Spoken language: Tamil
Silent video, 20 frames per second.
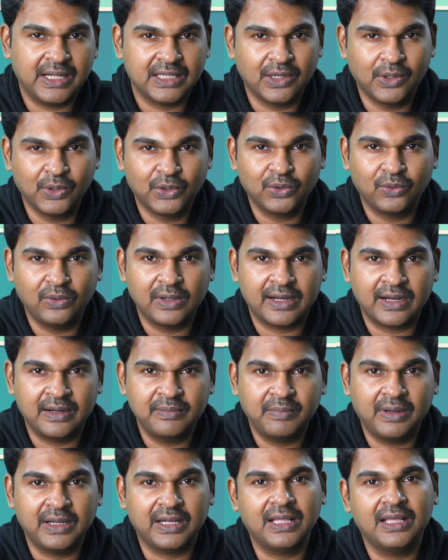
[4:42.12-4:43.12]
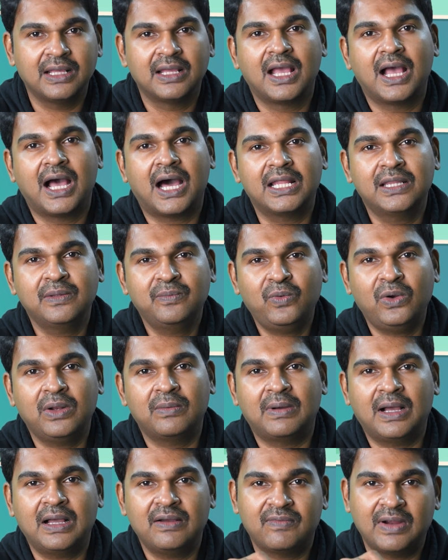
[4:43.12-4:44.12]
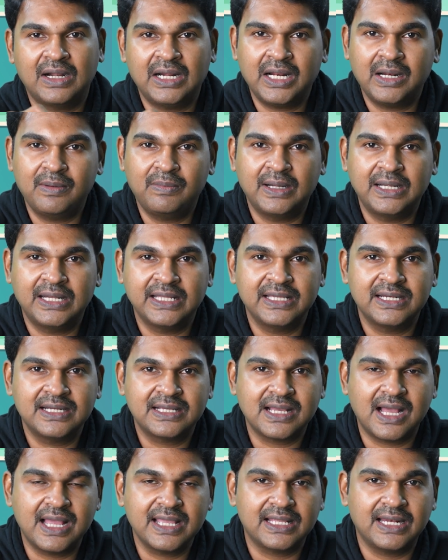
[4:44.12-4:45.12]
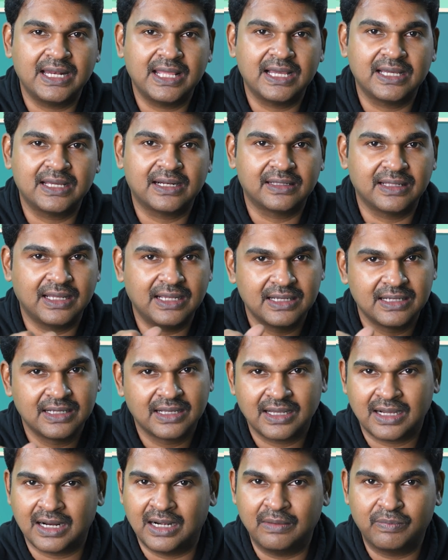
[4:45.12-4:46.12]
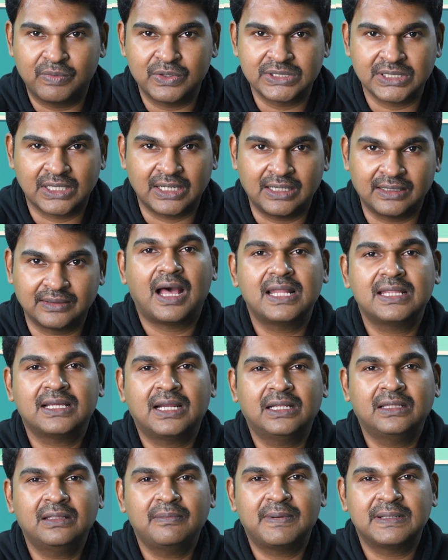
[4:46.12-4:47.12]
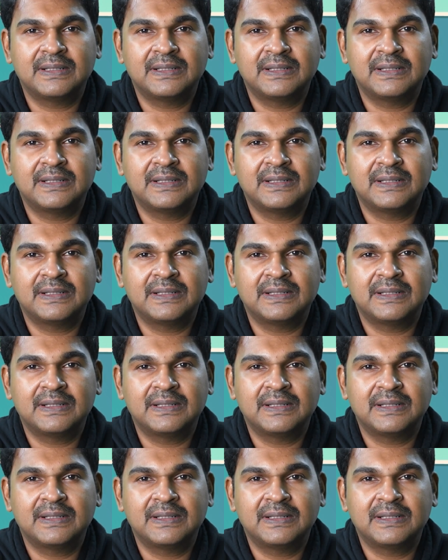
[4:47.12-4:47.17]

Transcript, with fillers: மாதிரி ஏதாவது டூல ரன் பண்ணி அது மூலமாக வல்னரபிலிட்டி இருக்கா இல்லையாங்கிறத கண்டுபிடிச்சிடலாம் அதுக்கு அடுத்து